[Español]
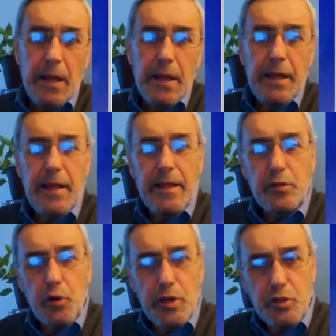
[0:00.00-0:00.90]
Y
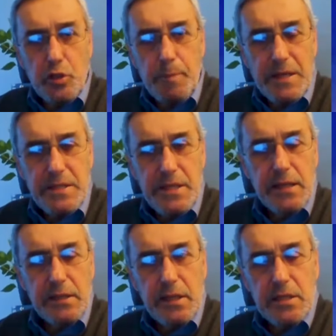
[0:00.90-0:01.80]
dentro de esos
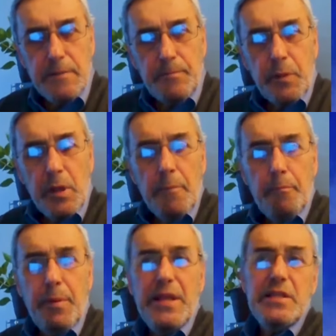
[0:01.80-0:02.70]
pacientes,
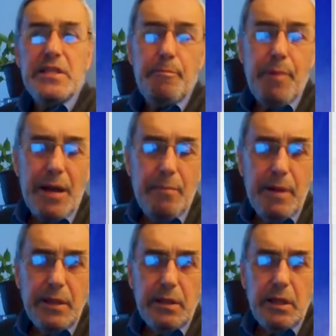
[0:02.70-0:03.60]

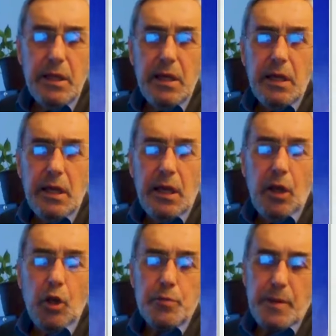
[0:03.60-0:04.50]
principalmente
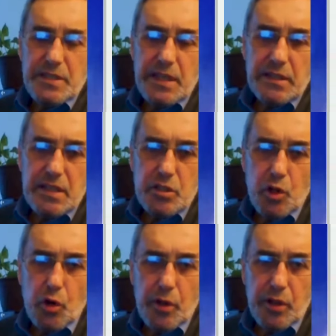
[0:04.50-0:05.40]
los pacientes
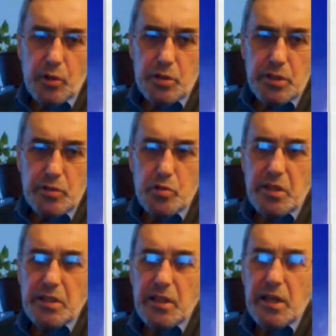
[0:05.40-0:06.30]
crónicos, estos
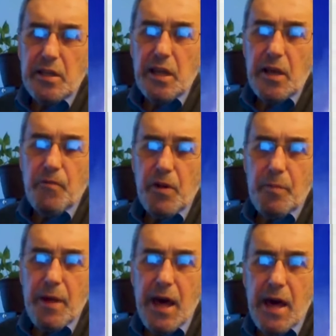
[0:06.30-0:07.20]
que tienen
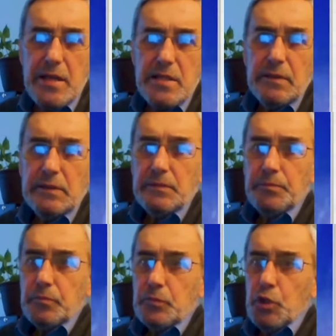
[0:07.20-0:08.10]
enfermedades
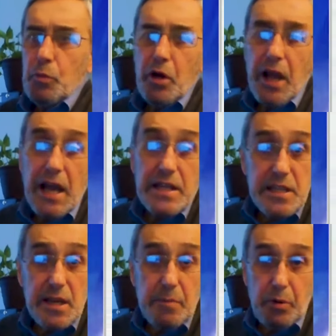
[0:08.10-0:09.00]
como
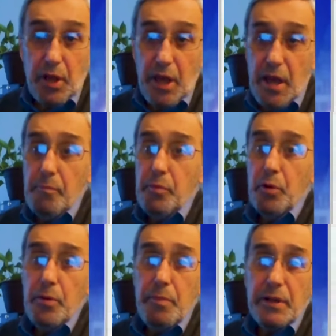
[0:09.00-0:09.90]
cáncer, por ejemplo,
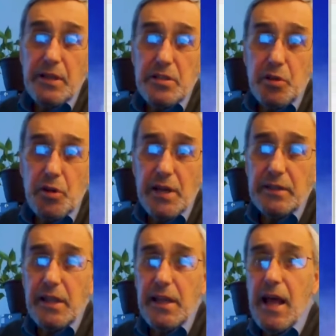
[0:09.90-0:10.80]
hipertensión
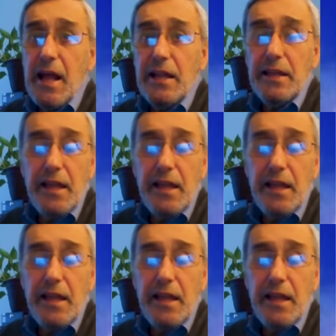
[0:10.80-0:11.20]
arterial,